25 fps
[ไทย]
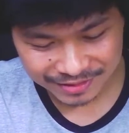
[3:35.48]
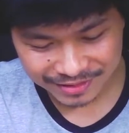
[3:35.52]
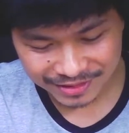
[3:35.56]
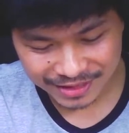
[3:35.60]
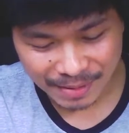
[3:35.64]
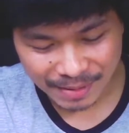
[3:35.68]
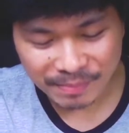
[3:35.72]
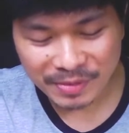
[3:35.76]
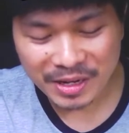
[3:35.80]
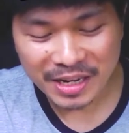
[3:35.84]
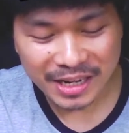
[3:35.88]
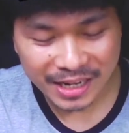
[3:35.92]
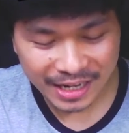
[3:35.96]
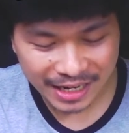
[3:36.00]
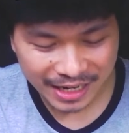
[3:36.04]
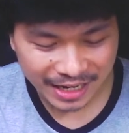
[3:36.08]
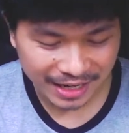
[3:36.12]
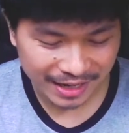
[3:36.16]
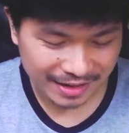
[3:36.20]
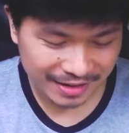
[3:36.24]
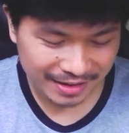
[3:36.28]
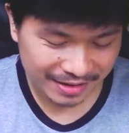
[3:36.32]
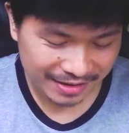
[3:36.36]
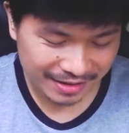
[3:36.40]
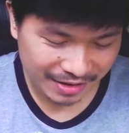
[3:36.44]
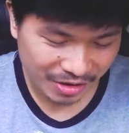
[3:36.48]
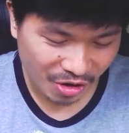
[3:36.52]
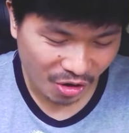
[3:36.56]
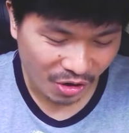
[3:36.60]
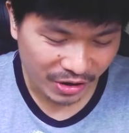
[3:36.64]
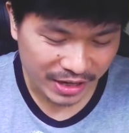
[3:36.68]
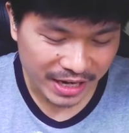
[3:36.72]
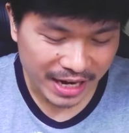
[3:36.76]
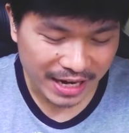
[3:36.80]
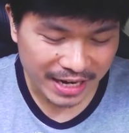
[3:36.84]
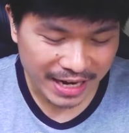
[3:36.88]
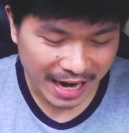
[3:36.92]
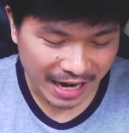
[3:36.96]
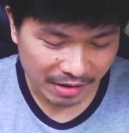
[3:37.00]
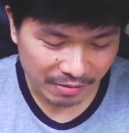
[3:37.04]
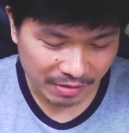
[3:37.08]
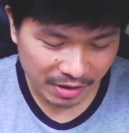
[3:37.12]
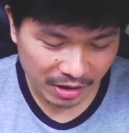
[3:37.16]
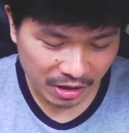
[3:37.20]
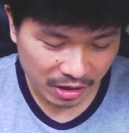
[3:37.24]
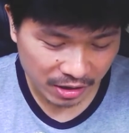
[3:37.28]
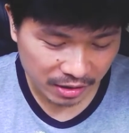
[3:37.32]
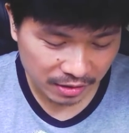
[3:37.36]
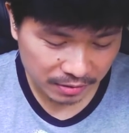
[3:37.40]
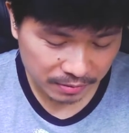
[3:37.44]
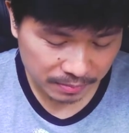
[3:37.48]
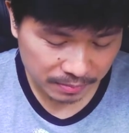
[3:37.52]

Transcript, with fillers: เต็มที่อ่ะขอใหญ่ๆไว้ก่อน